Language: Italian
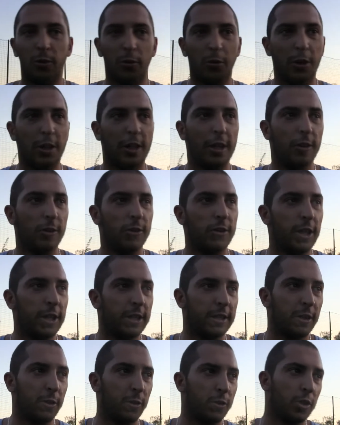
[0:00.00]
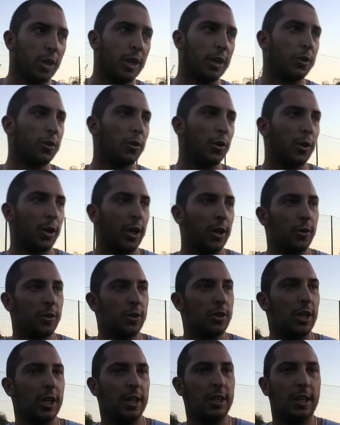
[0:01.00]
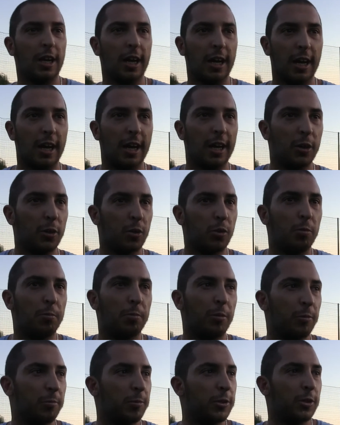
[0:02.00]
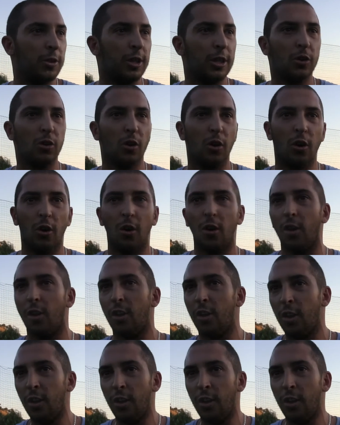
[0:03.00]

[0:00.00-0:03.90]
quindi non c'entrano giocatori, non c'entra gruppo, bisogna solo